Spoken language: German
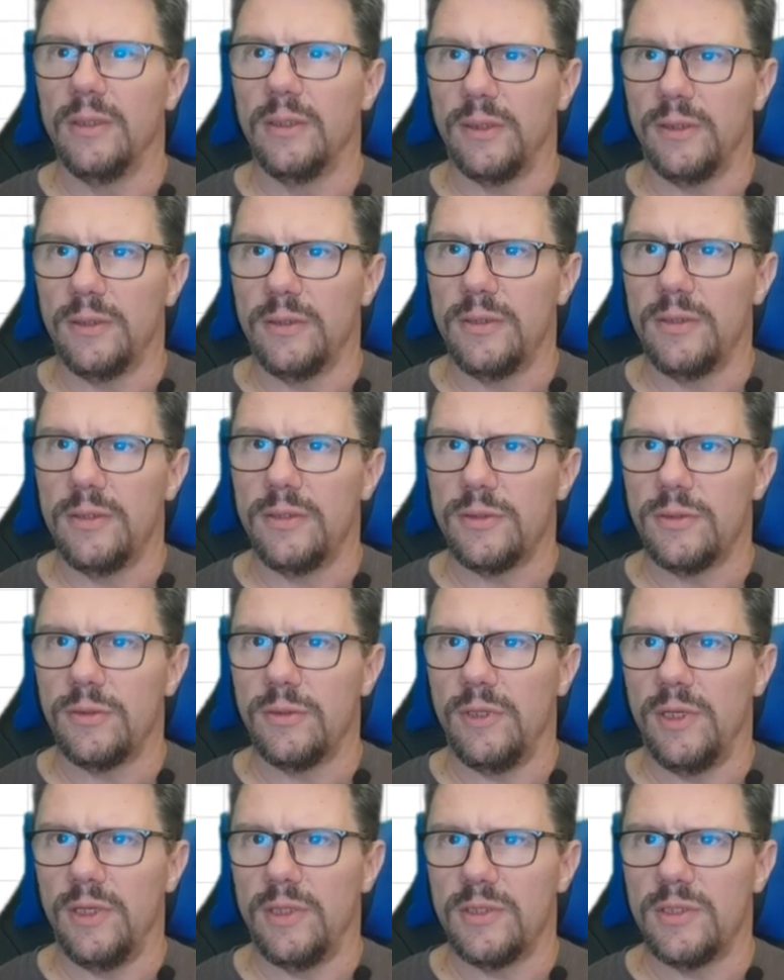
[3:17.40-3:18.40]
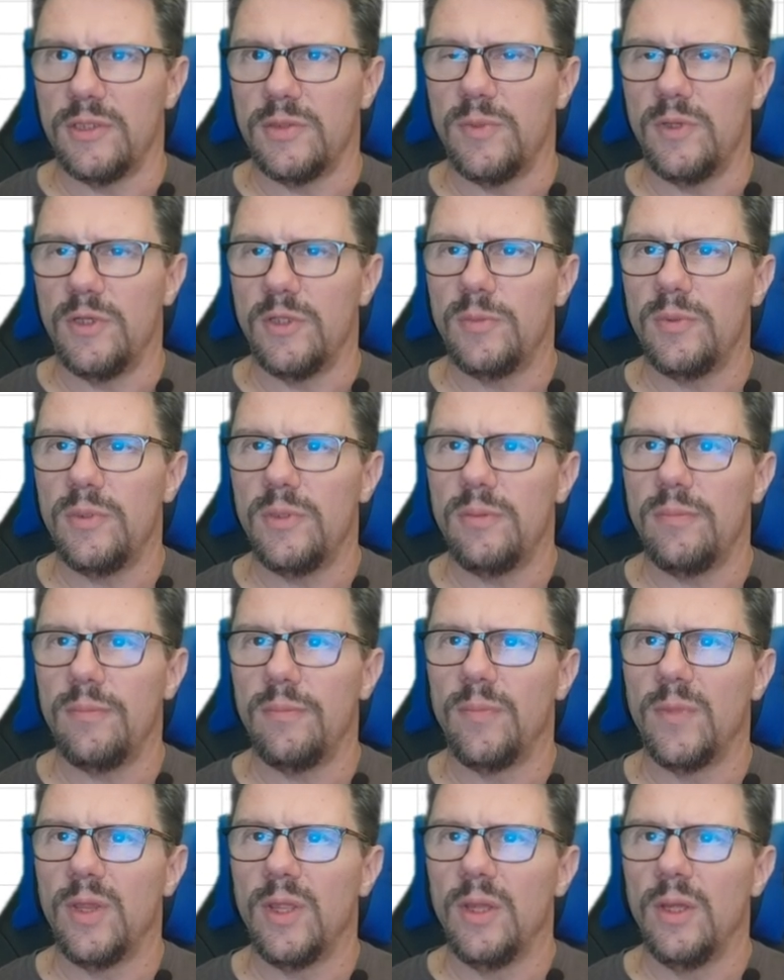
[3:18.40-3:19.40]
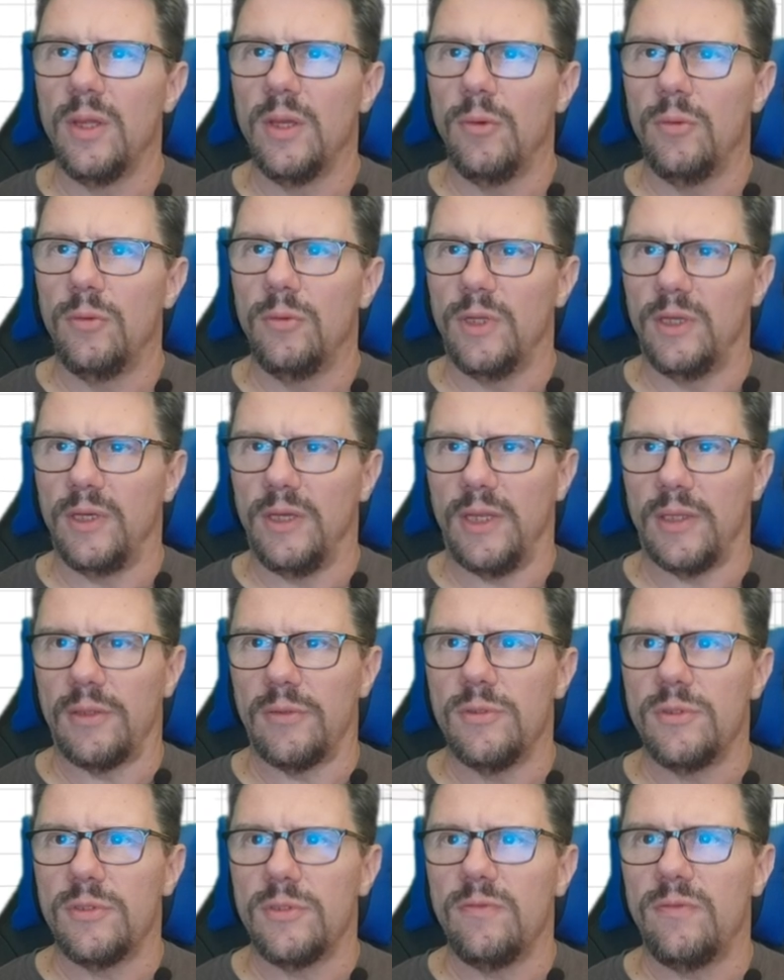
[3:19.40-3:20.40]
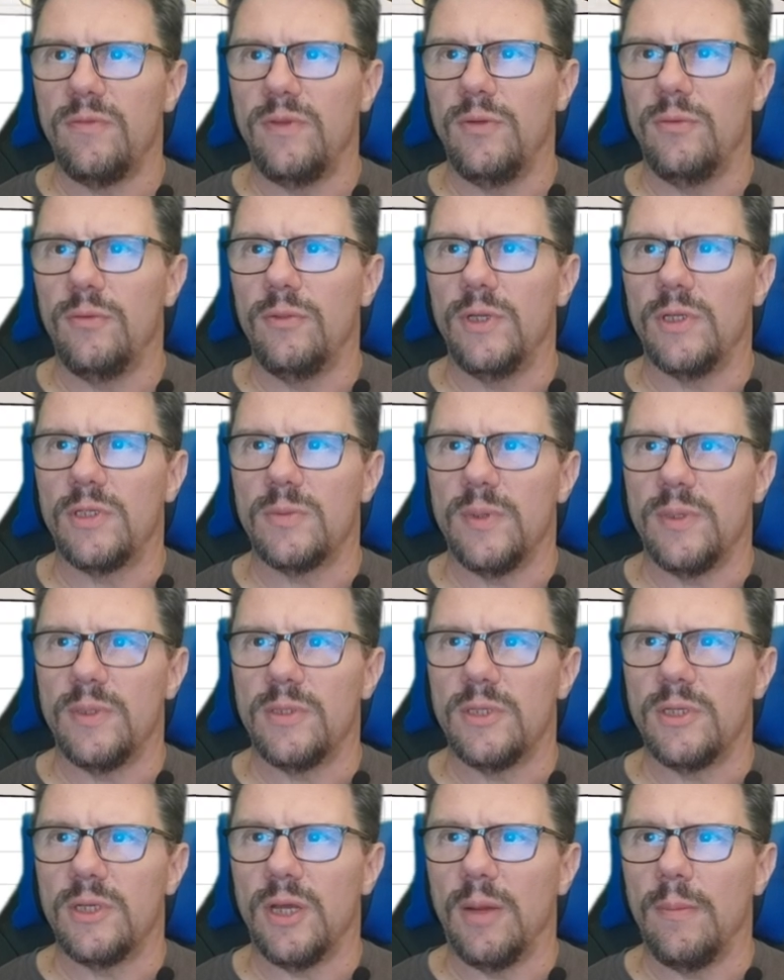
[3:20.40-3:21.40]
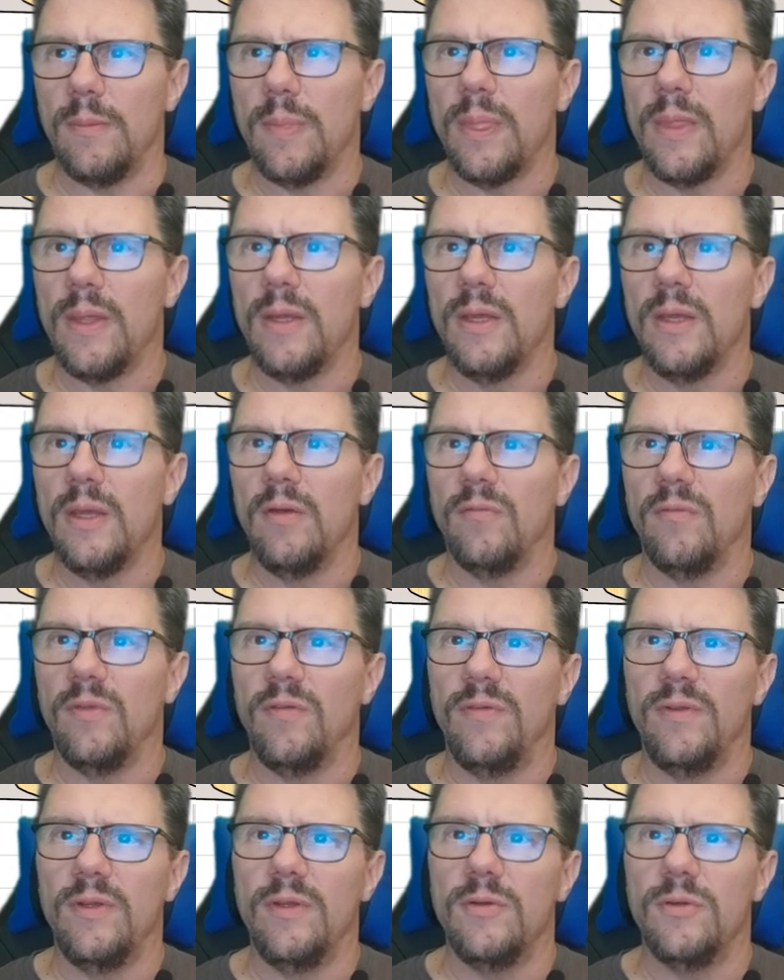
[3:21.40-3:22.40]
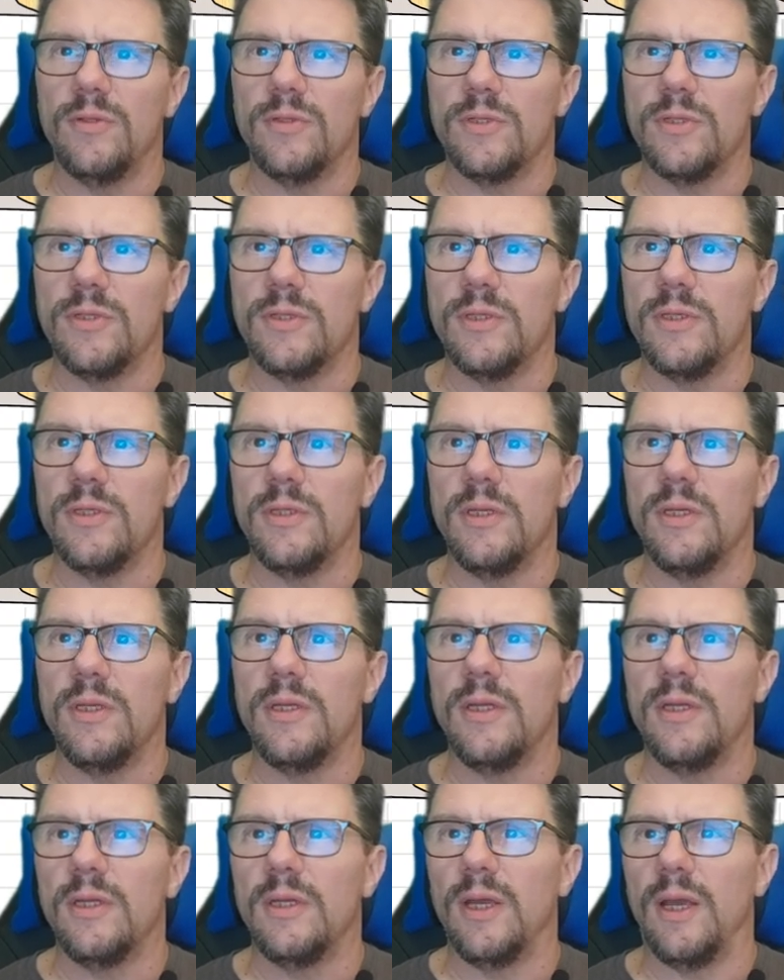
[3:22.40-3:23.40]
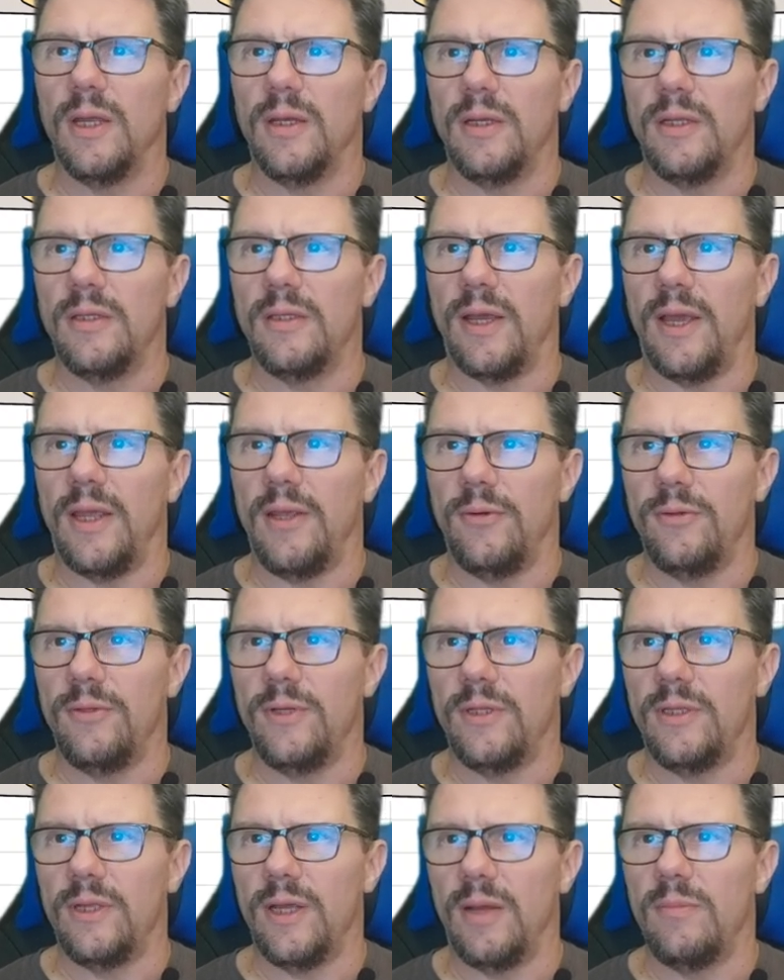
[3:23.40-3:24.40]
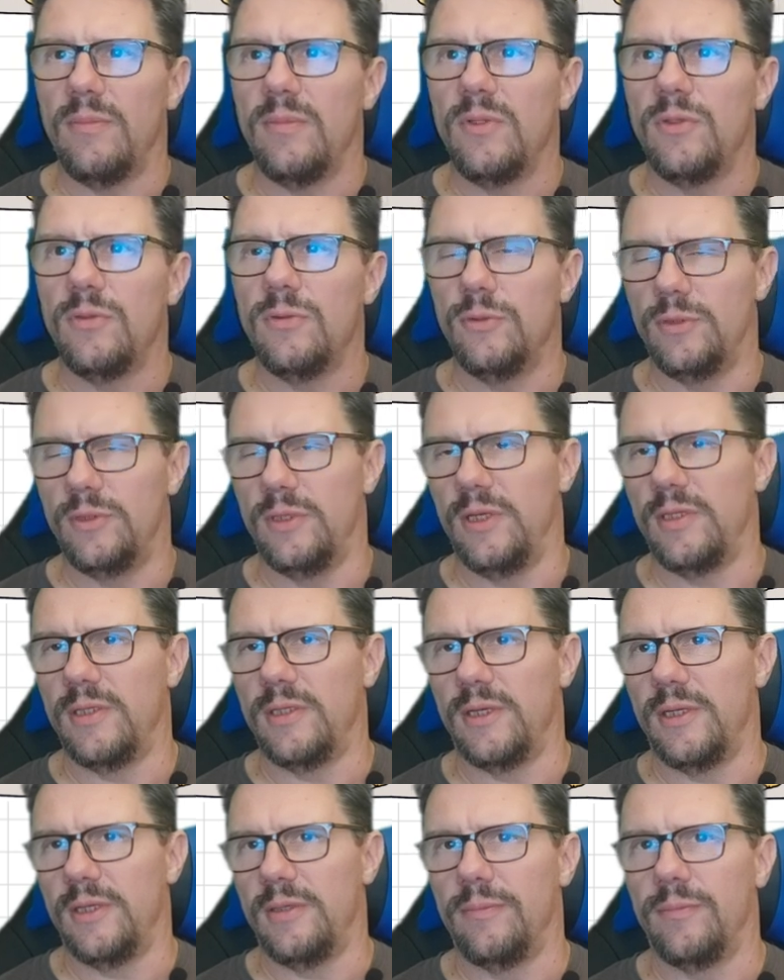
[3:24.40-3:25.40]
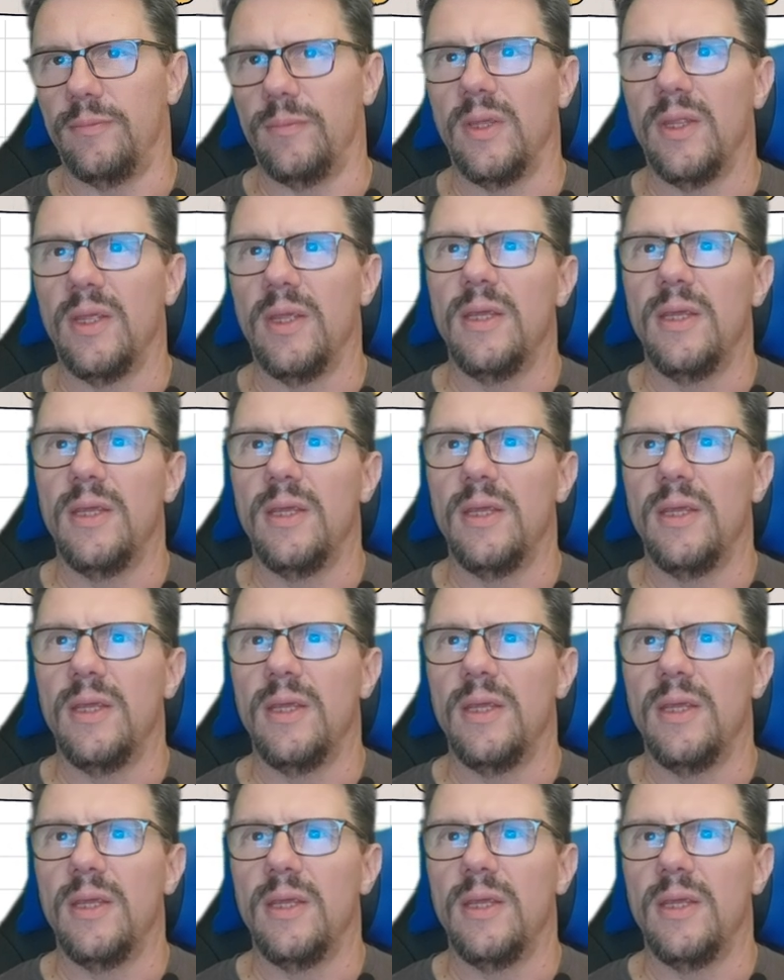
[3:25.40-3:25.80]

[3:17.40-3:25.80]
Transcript: Drittes und letztes Beispiel. 100 Erdnüsse wiegen 120 Gramm. Wie viele Nüsse sind in einer 300 Gramm Tüte enthalten?